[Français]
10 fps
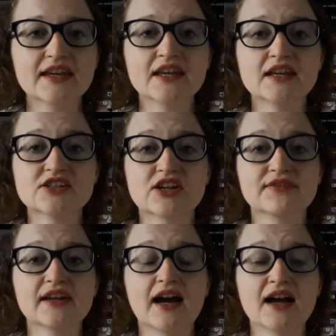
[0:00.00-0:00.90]
et
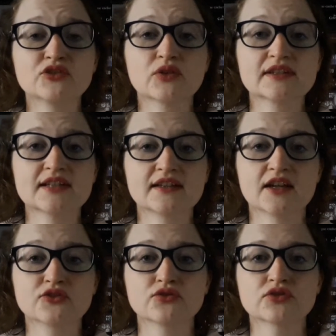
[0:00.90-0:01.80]
j'avais adoré cette
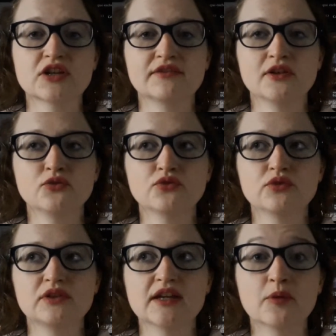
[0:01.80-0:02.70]
lecture, je l'avais
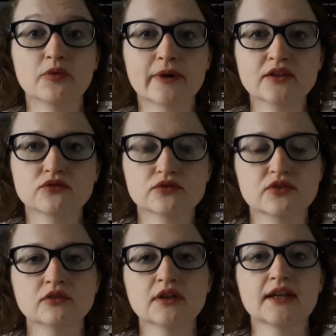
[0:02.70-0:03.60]
lu il y a à peu près
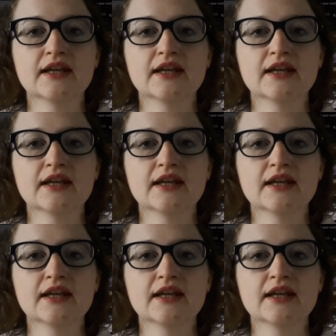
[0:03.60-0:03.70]
deux ans.